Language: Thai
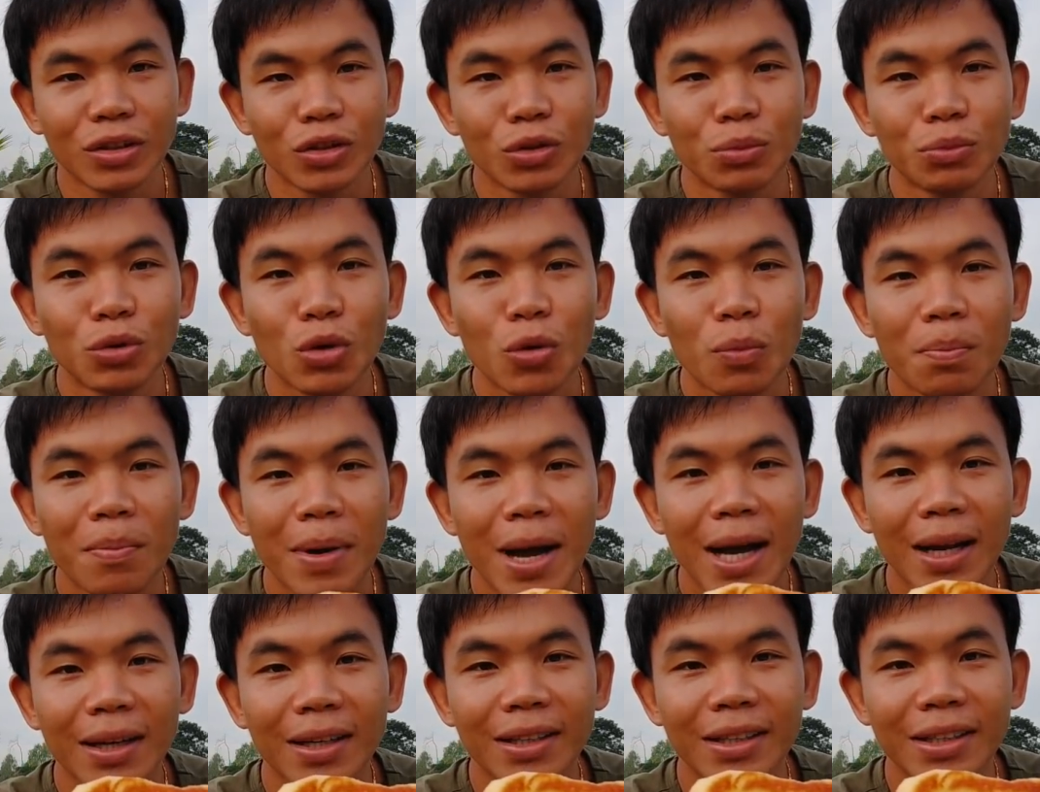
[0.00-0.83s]
นุ่มๆม
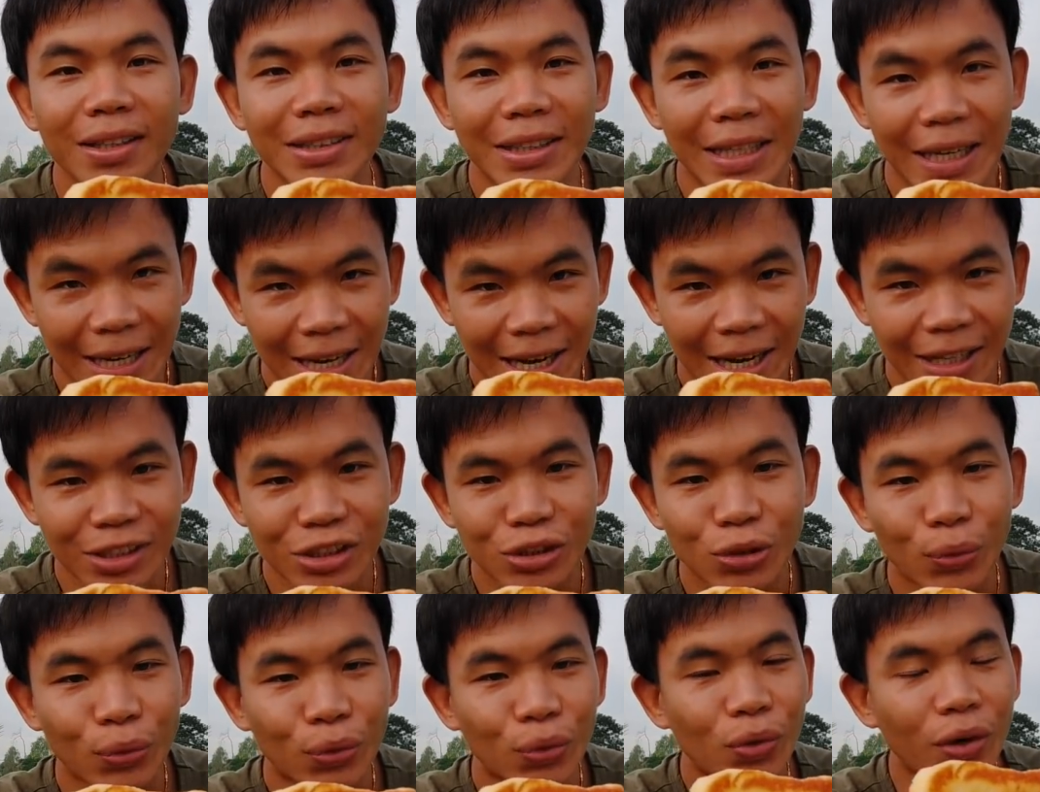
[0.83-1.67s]
มากเลยจากไข่
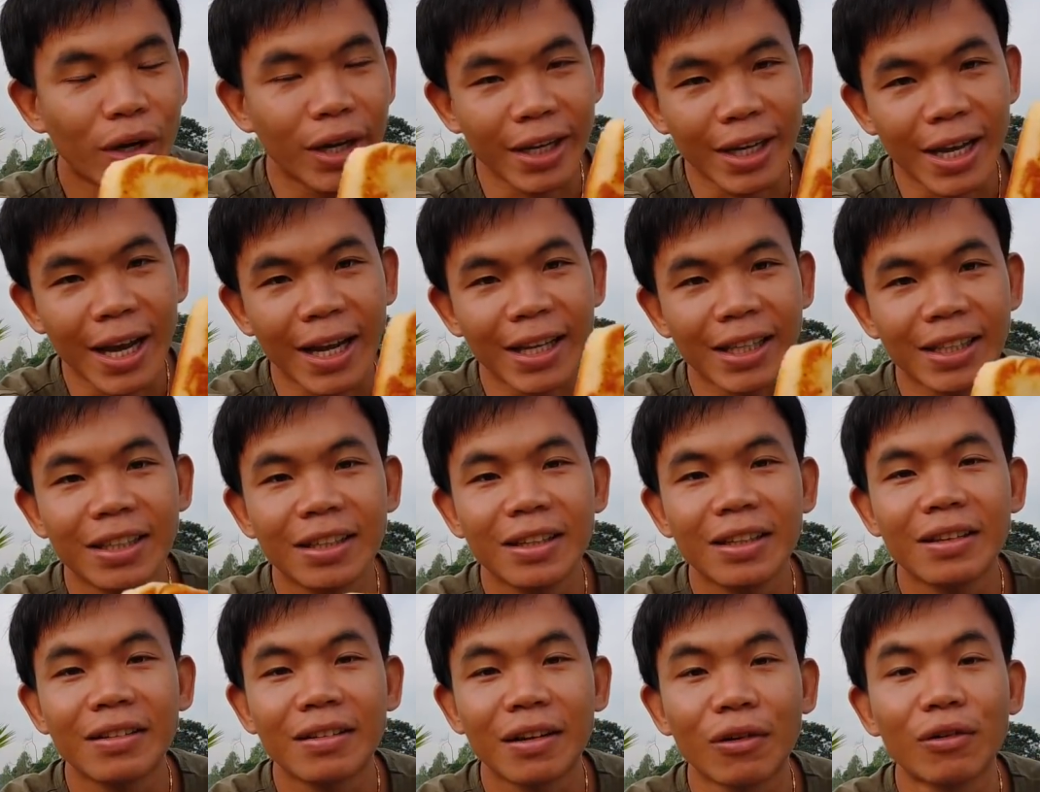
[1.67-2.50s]
สดด้วยไข่
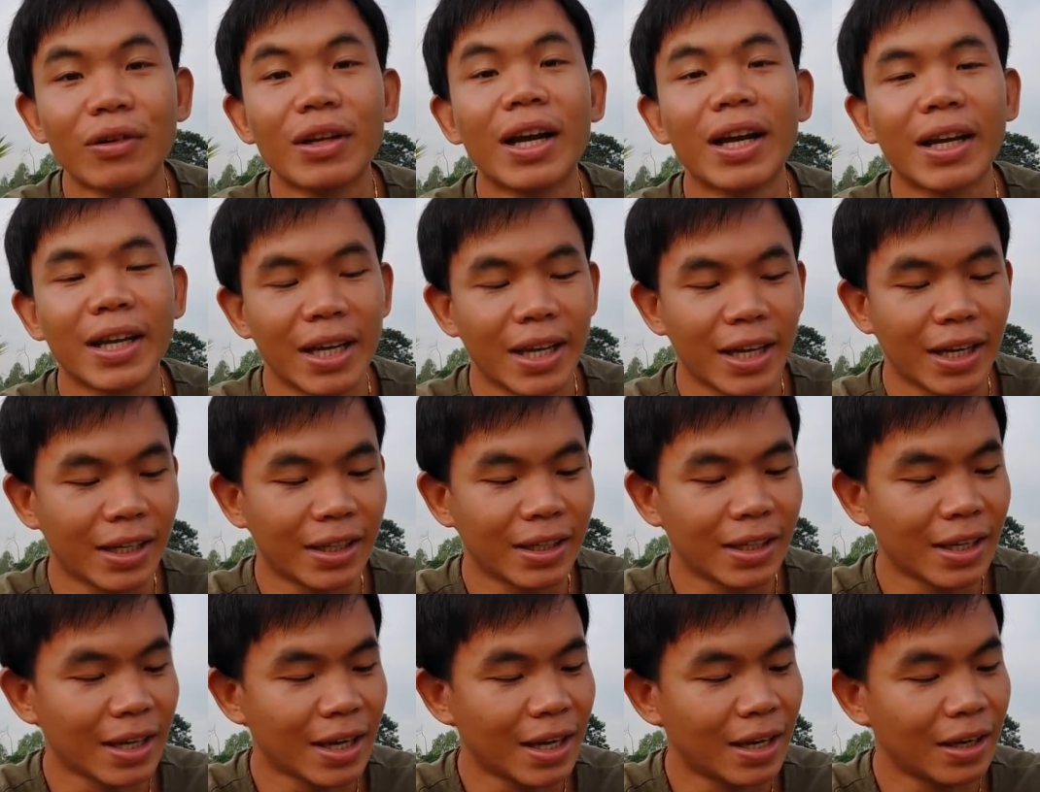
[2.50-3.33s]
ที่เราเลี้ยงเอง
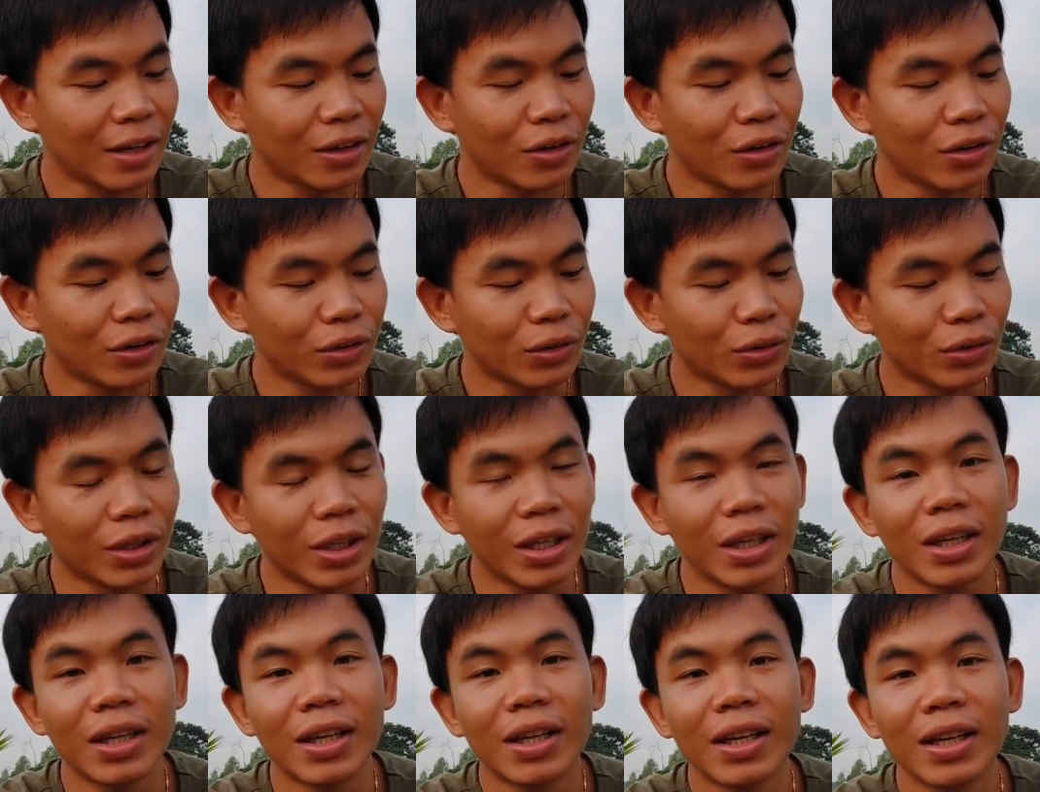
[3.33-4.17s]
นะฮะแล้วก็ตัว
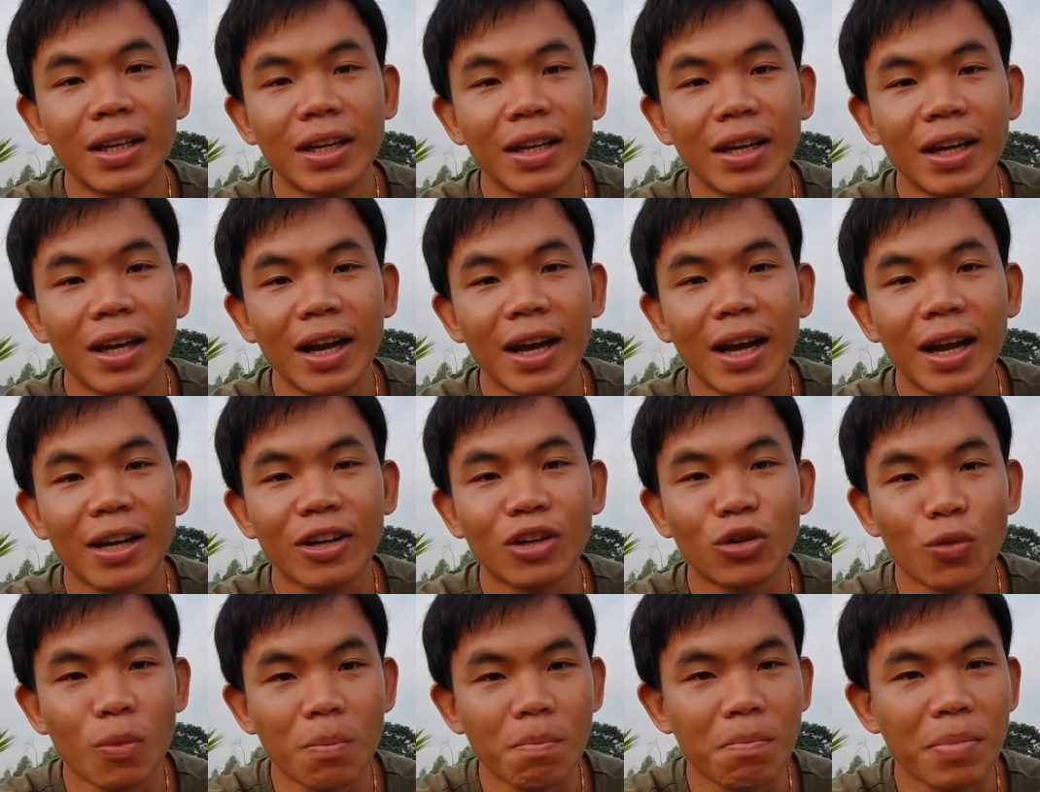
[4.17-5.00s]
นี้
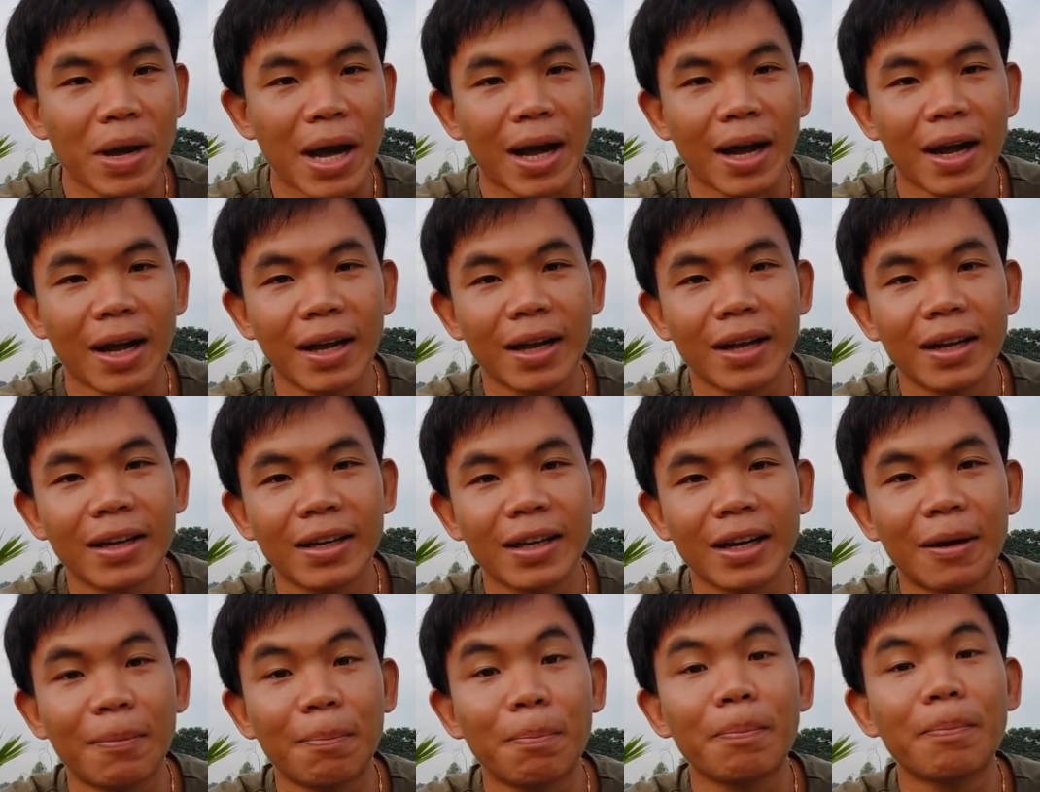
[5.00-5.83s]
ขนมปัง
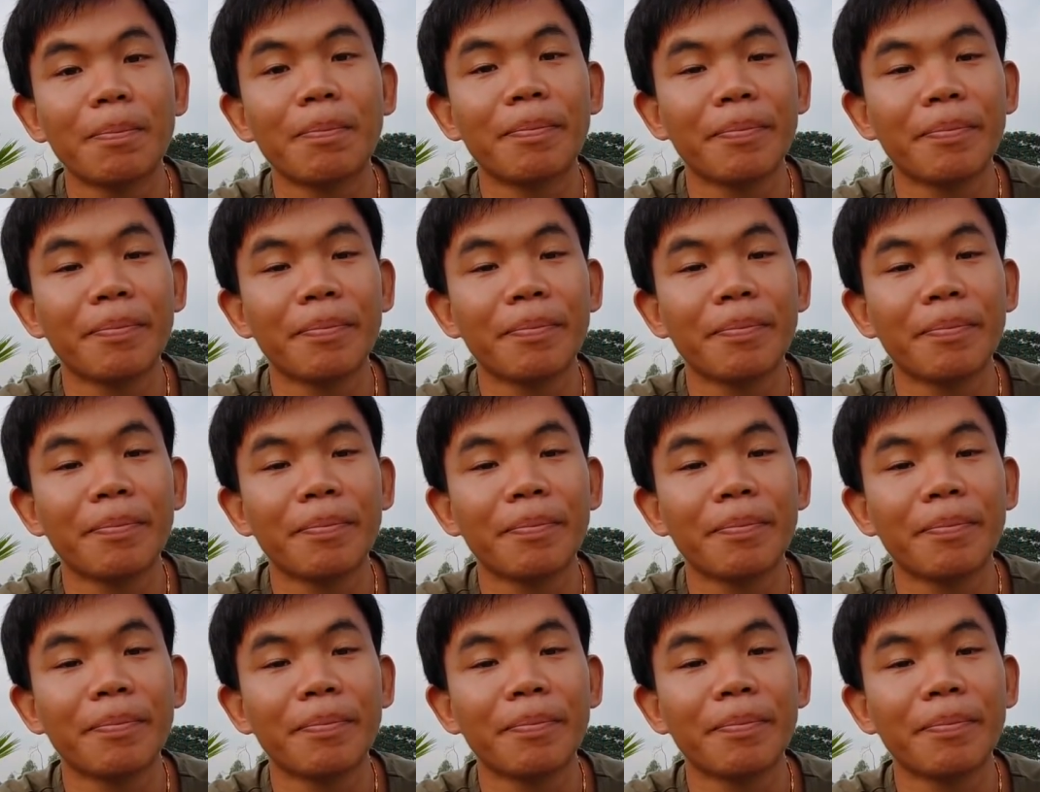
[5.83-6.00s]
กับ